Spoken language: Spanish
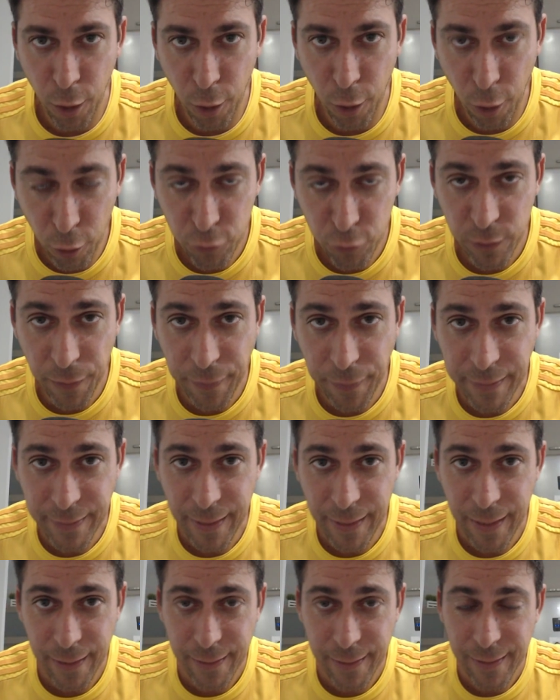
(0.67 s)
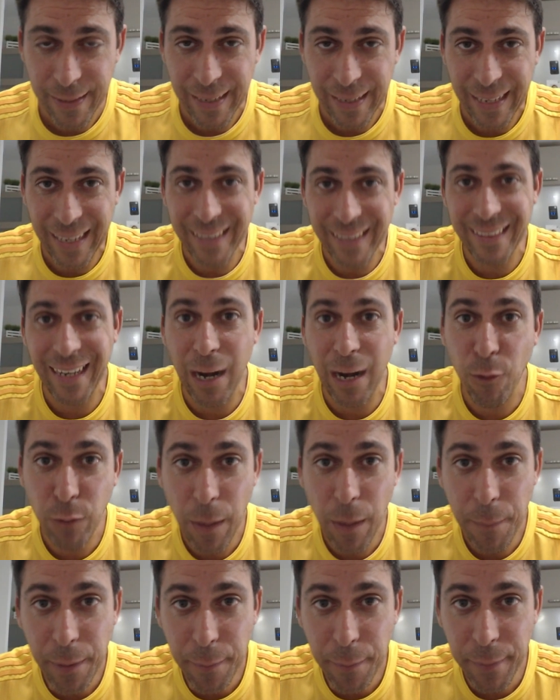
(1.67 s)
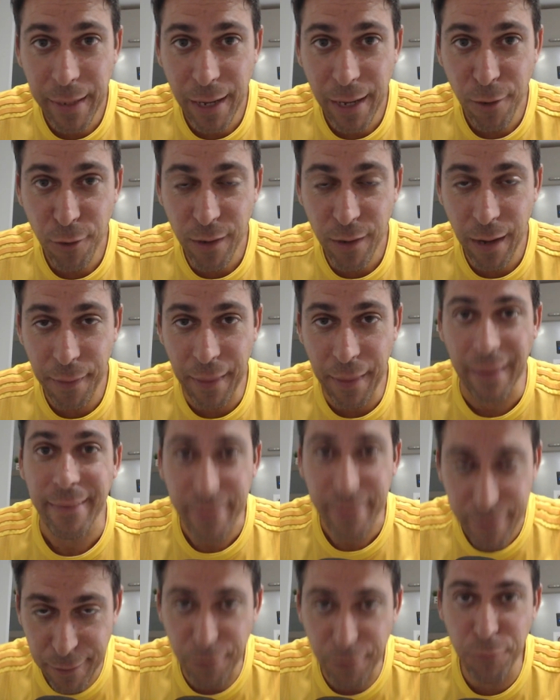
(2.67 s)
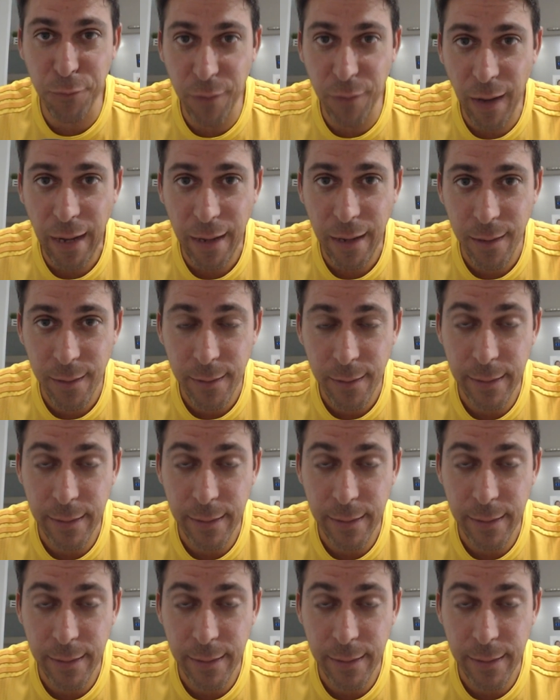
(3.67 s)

sea que tras una primera jornada triunfal,